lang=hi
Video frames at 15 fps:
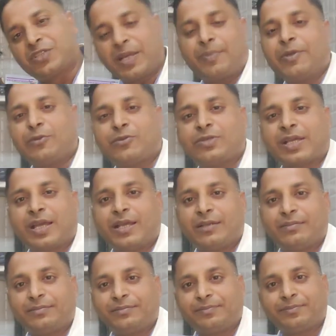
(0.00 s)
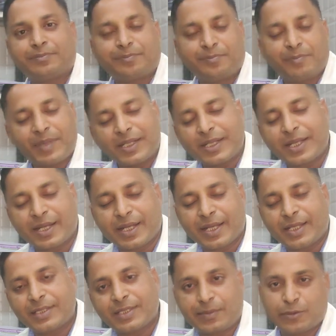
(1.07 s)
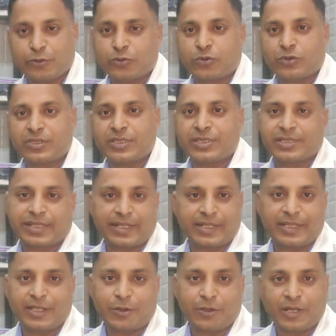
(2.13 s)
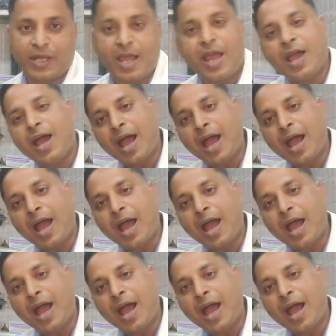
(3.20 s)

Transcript: जब भी उसका मन करेगा जब भी उसको जीन्स खरीदना होएगा